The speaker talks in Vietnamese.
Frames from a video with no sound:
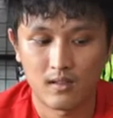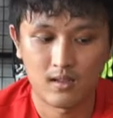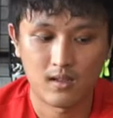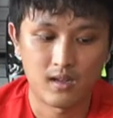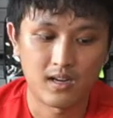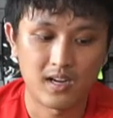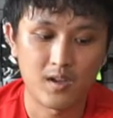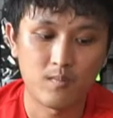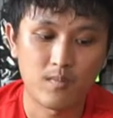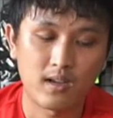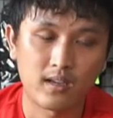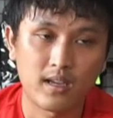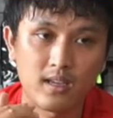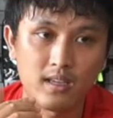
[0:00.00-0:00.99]
à, nếu
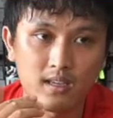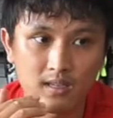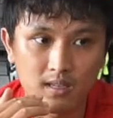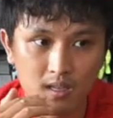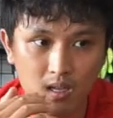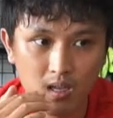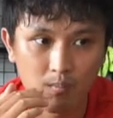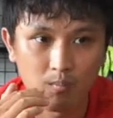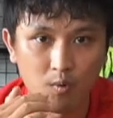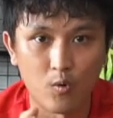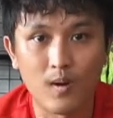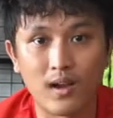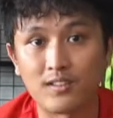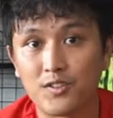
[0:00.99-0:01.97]
mà cái
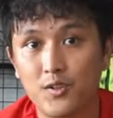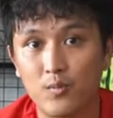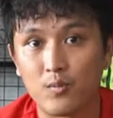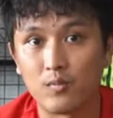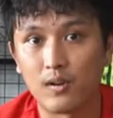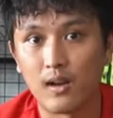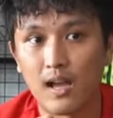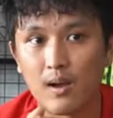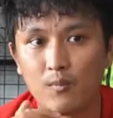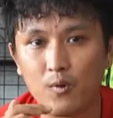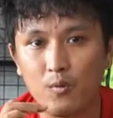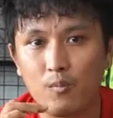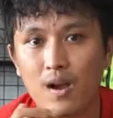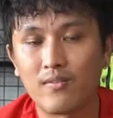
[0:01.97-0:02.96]
mũ bạn sử dụng là
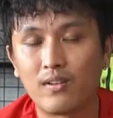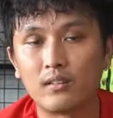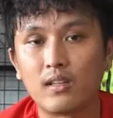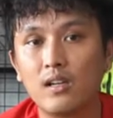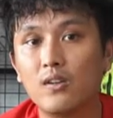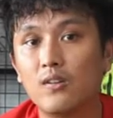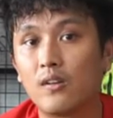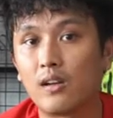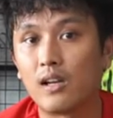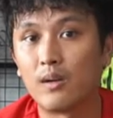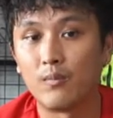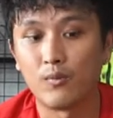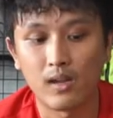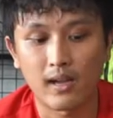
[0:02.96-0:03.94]
mũ 3 phần tư hoặc
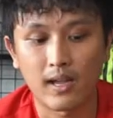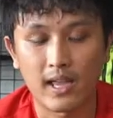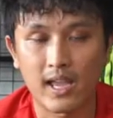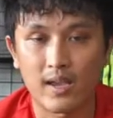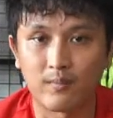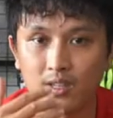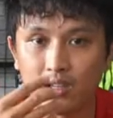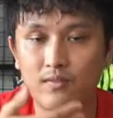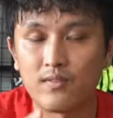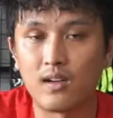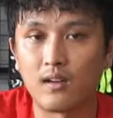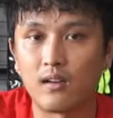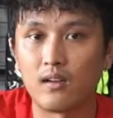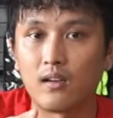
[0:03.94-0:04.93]
là mũ lật hàm thì cái
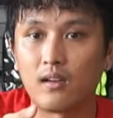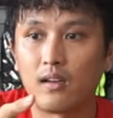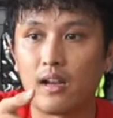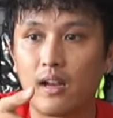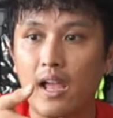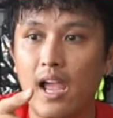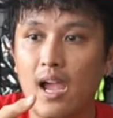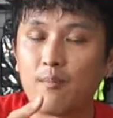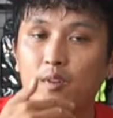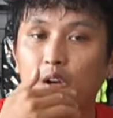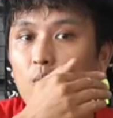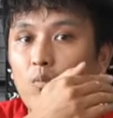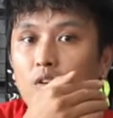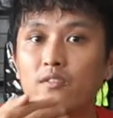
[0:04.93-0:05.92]
phần hàm nó
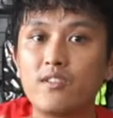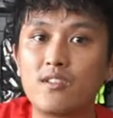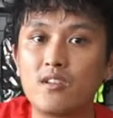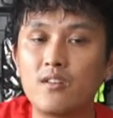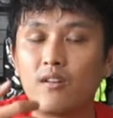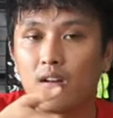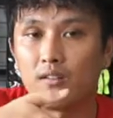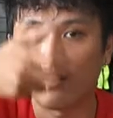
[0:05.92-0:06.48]
không có phía trước hoặc là